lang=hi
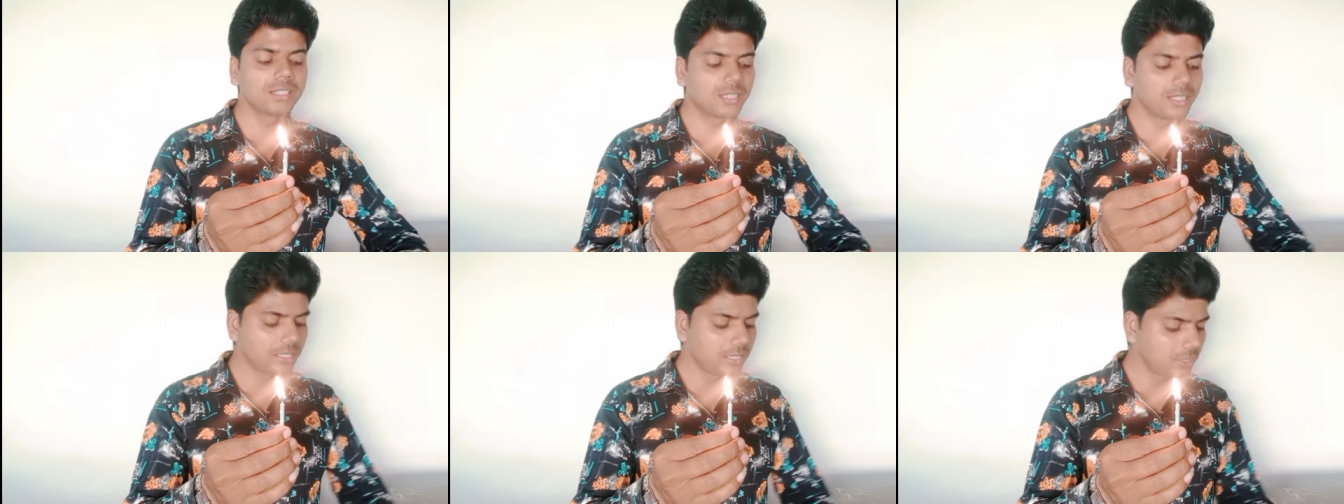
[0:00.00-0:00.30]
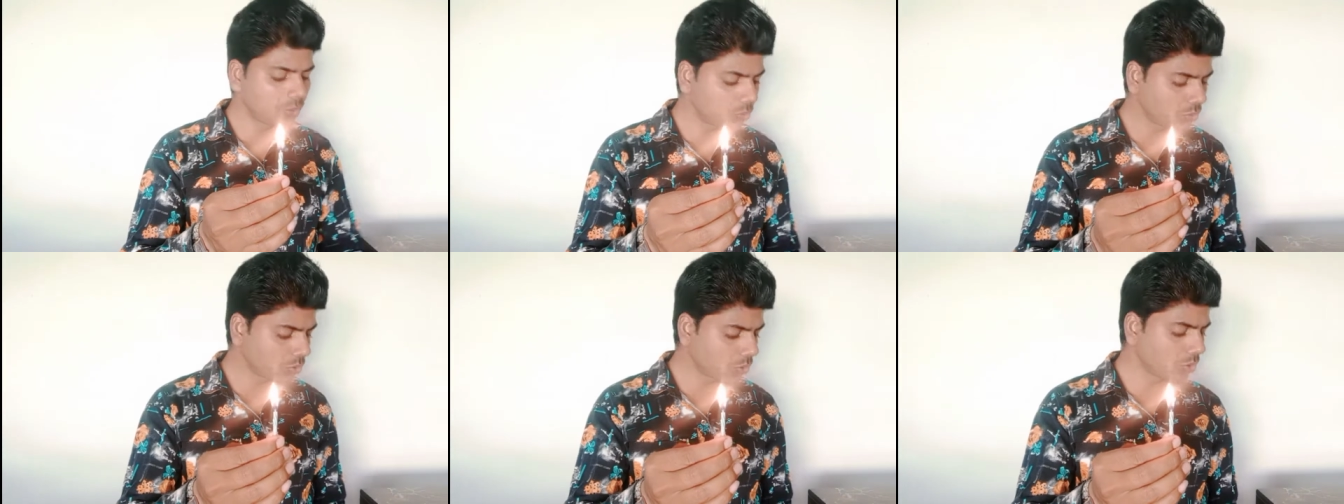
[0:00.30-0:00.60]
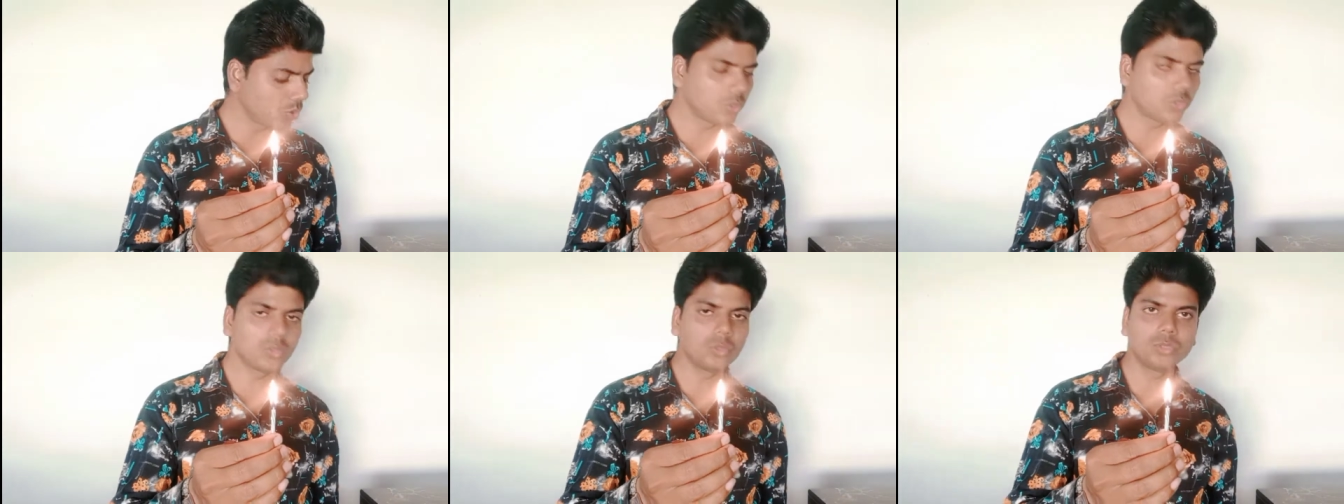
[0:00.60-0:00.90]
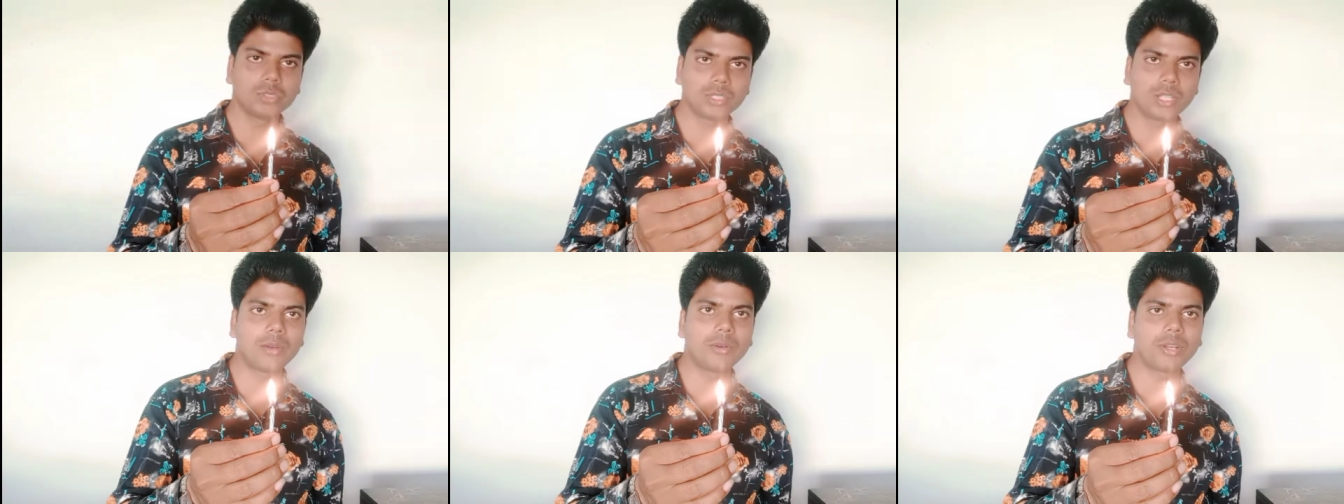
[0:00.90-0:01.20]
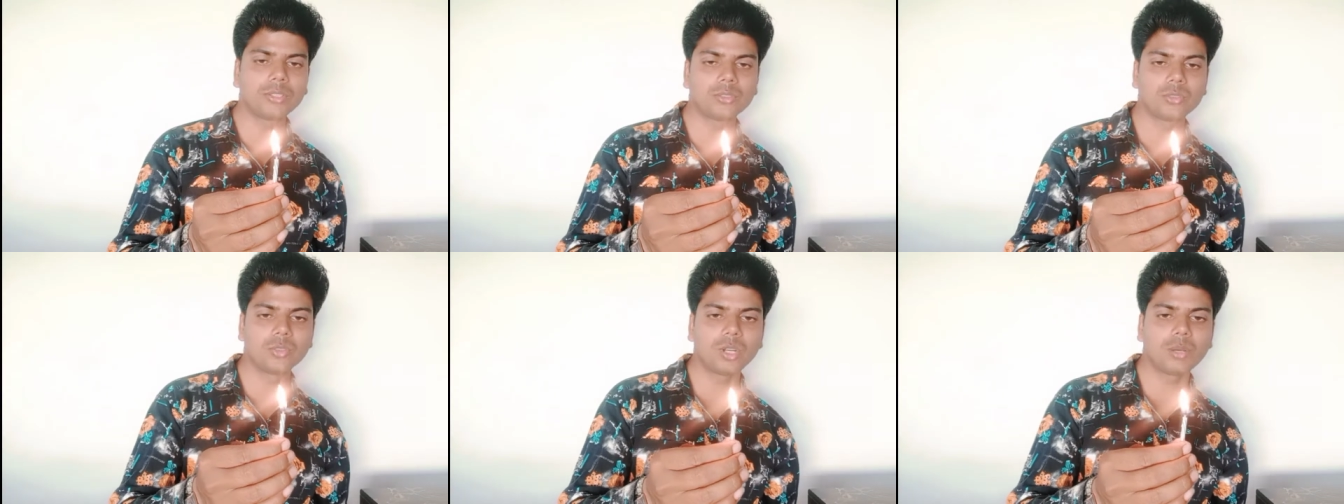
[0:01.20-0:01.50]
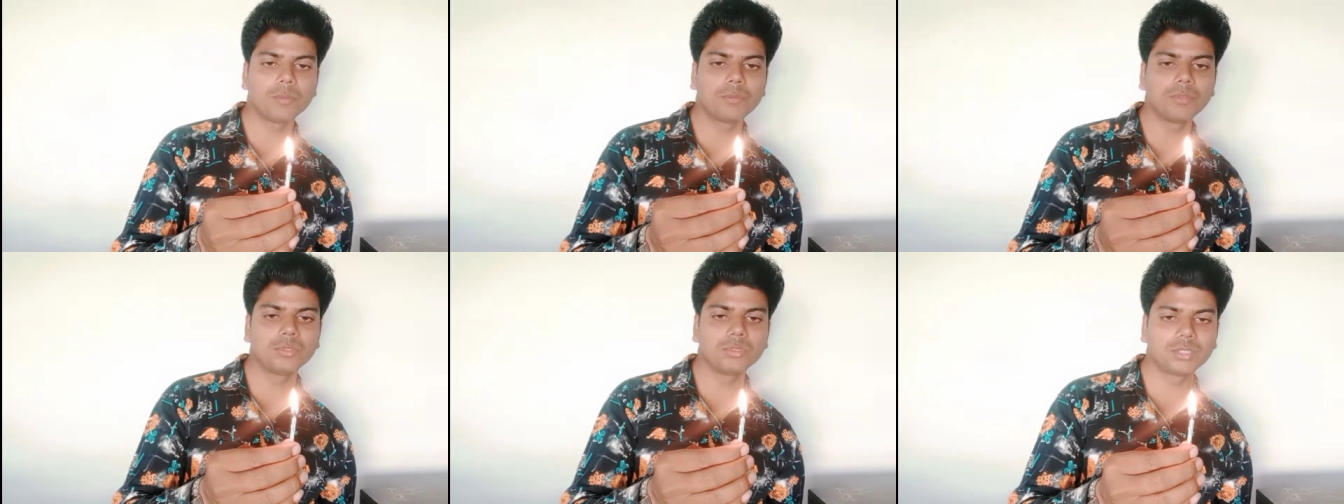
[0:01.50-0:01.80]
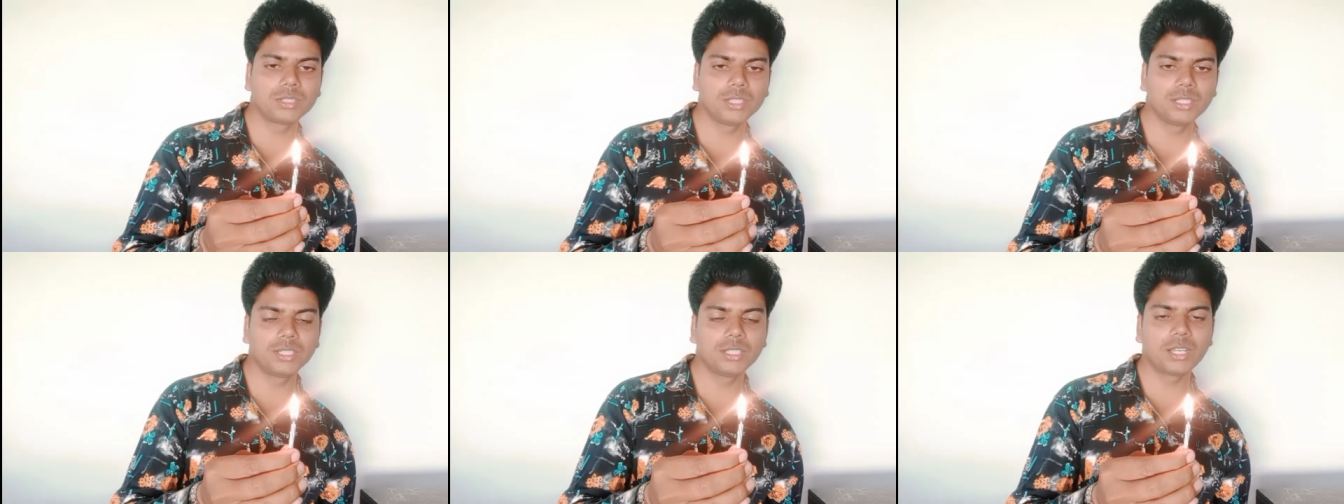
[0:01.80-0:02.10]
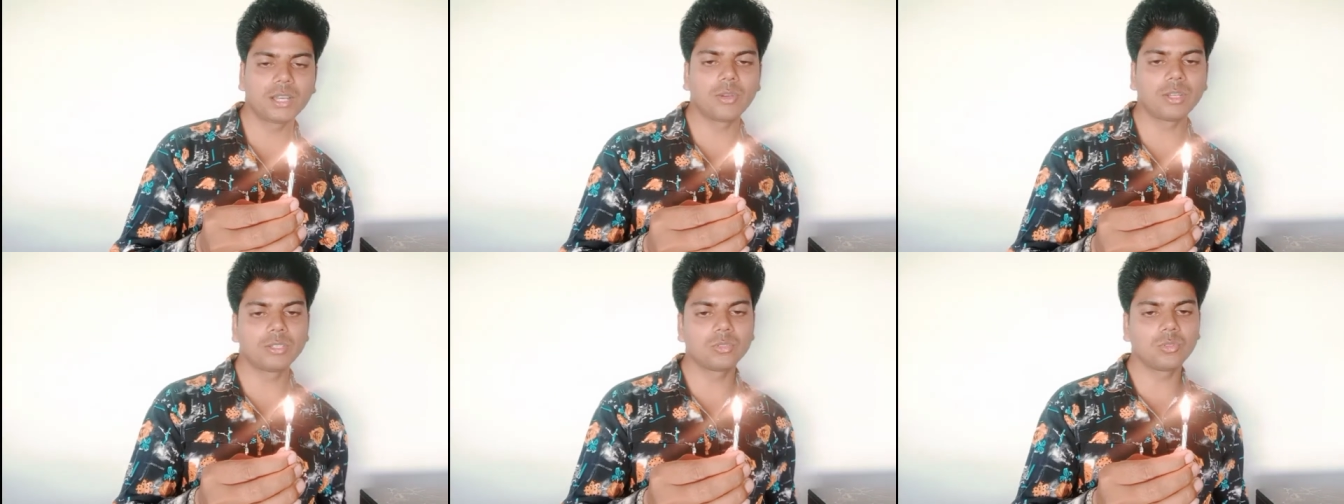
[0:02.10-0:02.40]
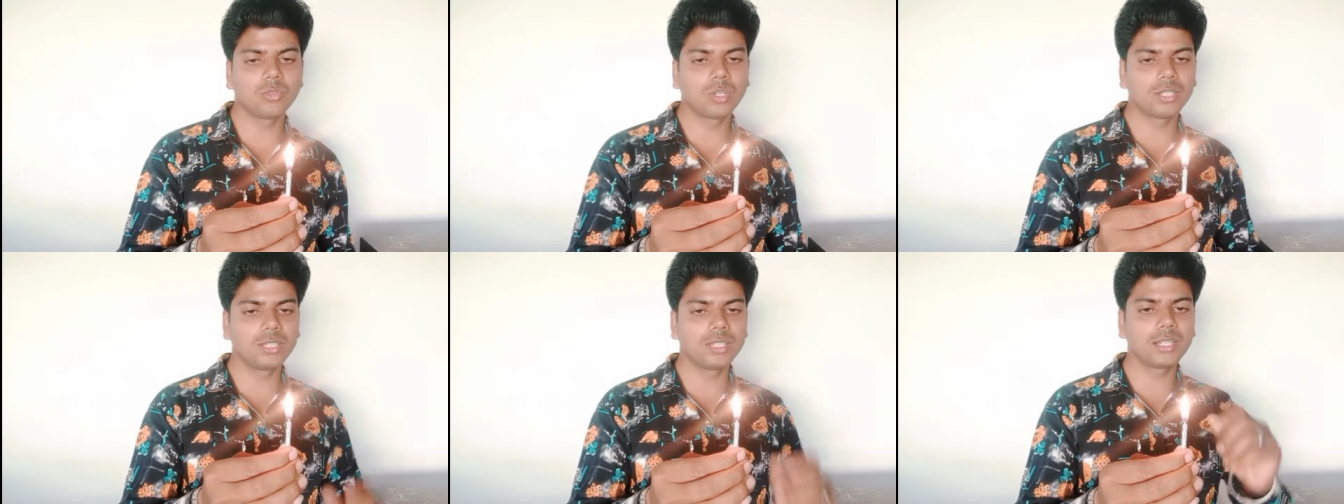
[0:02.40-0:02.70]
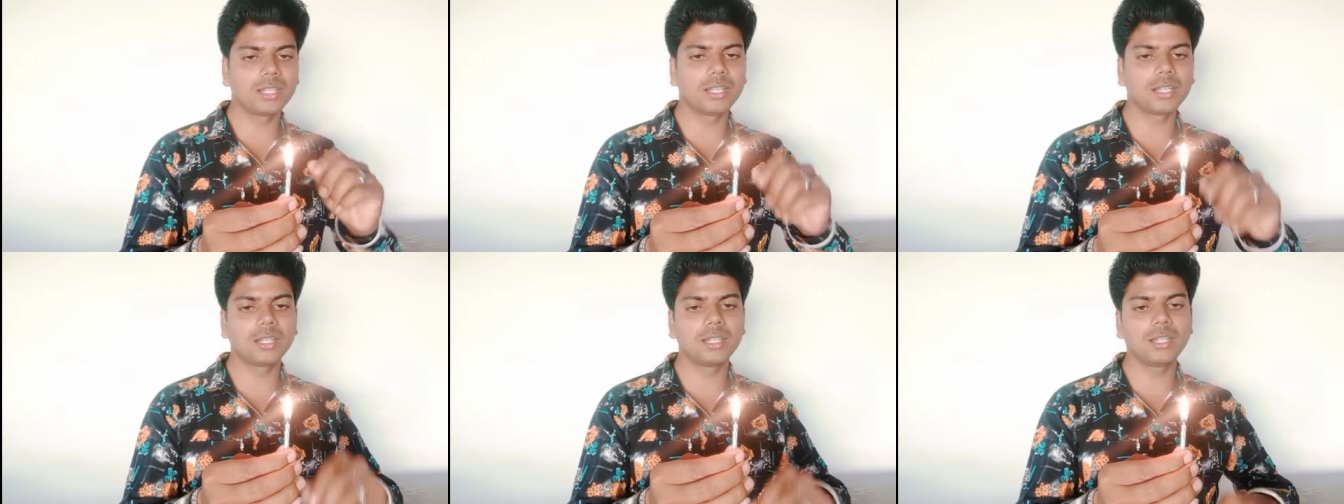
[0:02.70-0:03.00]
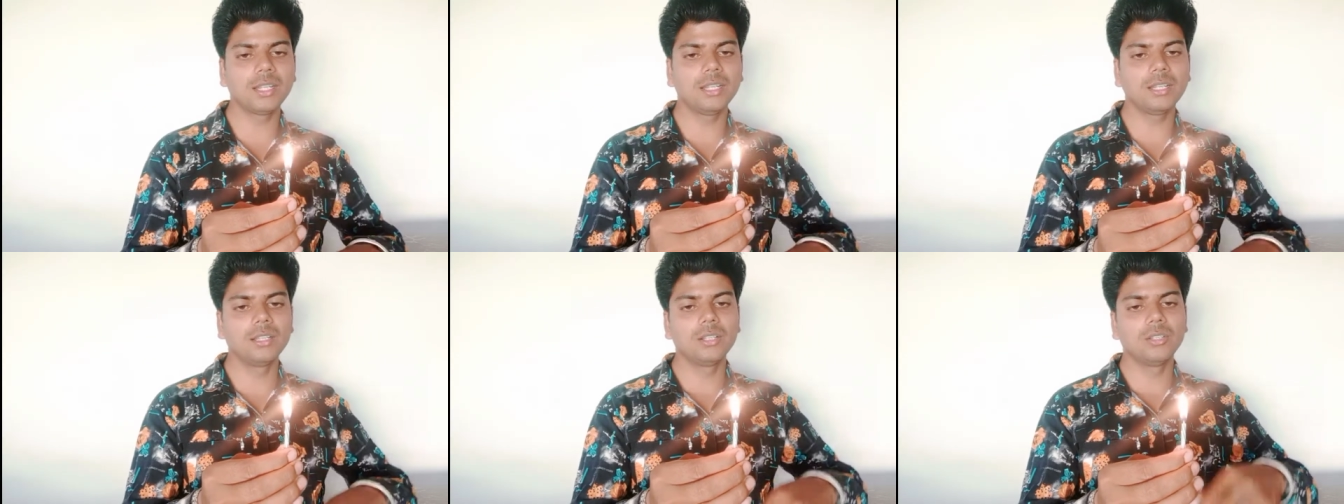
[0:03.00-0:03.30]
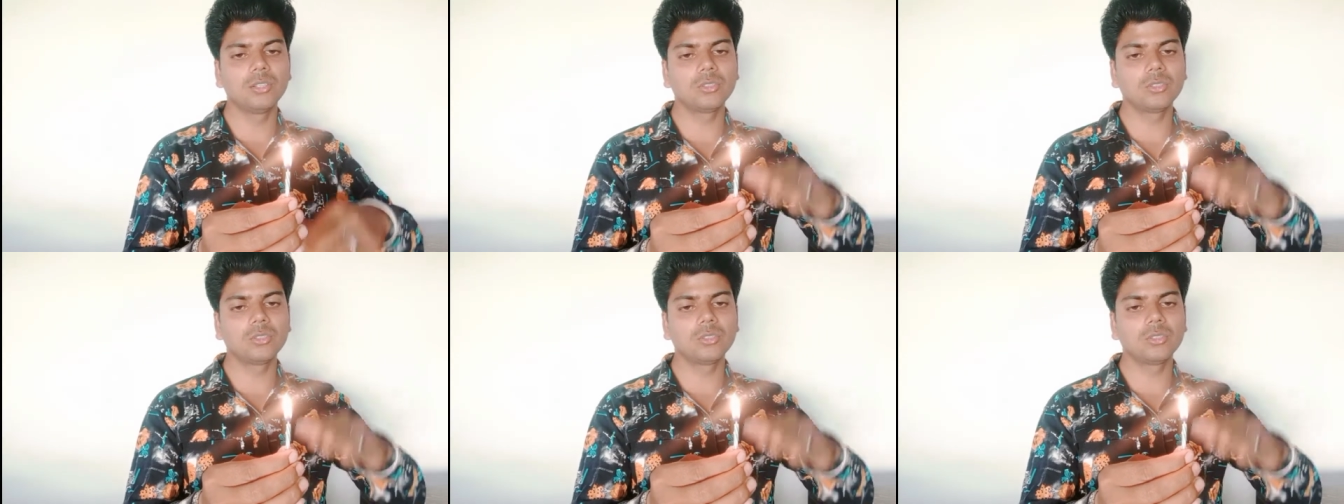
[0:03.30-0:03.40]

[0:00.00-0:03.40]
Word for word: कि उसको उस आवाज़ को आप उसकी आवाज़ को अनदेखा करना